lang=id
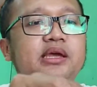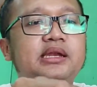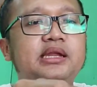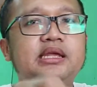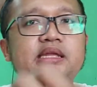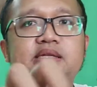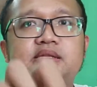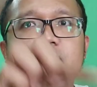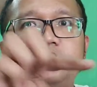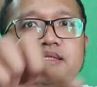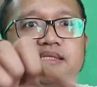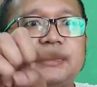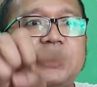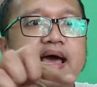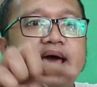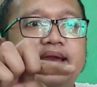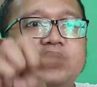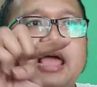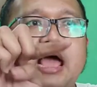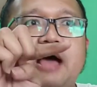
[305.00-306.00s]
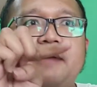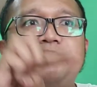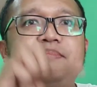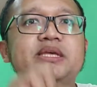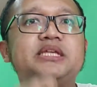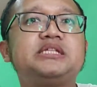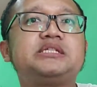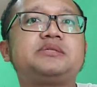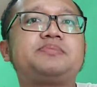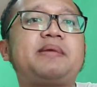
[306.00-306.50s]
ini sehari
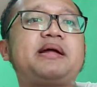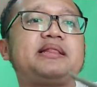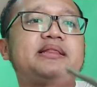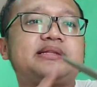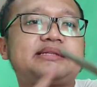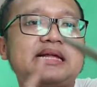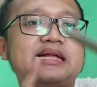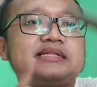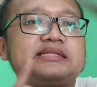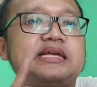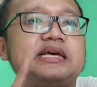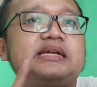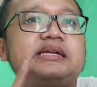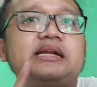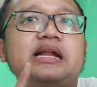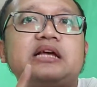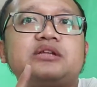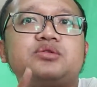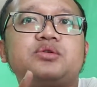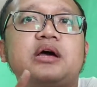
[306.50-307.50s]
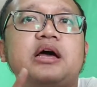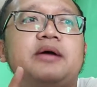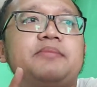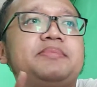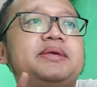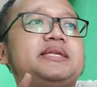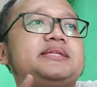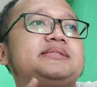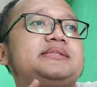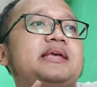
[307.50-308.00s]
habis pantesan sehari langsung
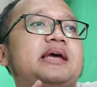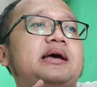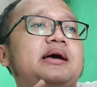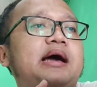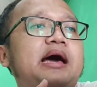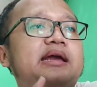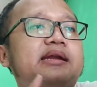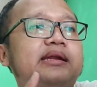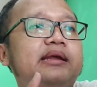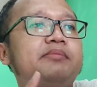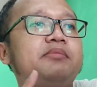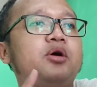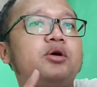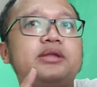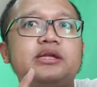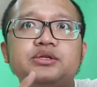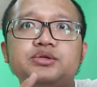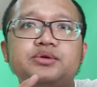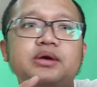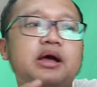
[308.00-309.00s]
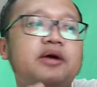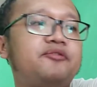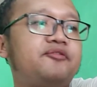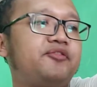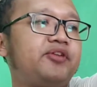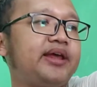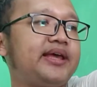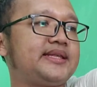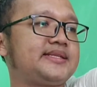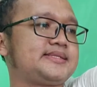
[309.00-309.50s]
habis ya karena baunya juga
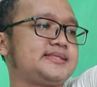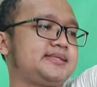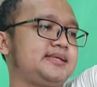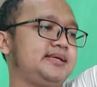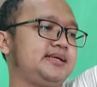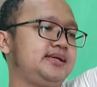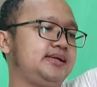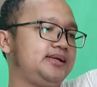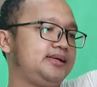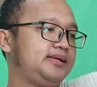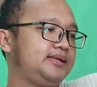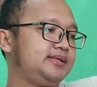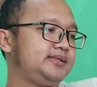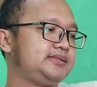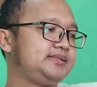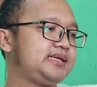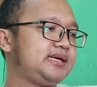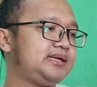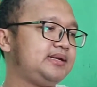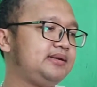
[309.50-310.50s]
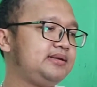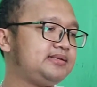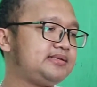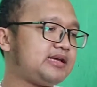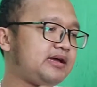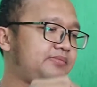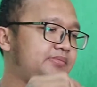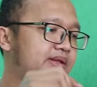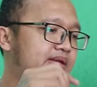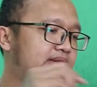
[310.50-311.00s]
fresh jadi
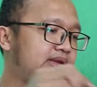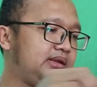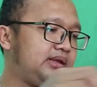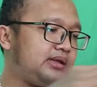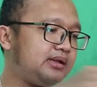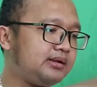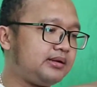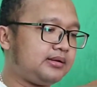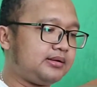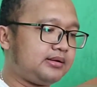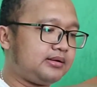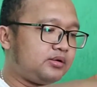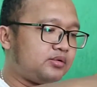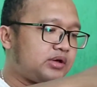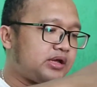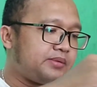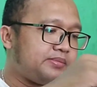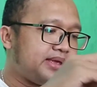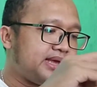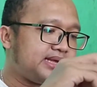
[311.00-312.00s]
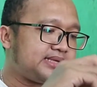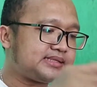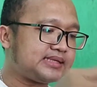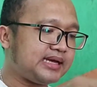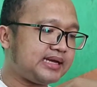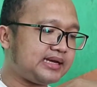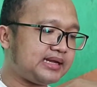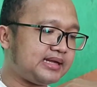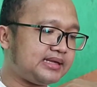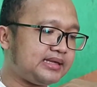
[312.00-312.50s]
dijamin ini luar
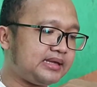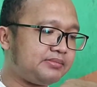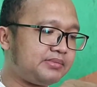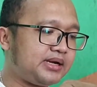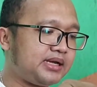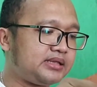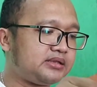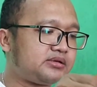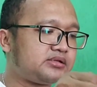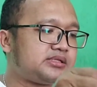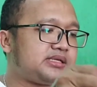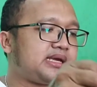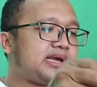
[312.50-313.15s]
biasa enaknya berarti terus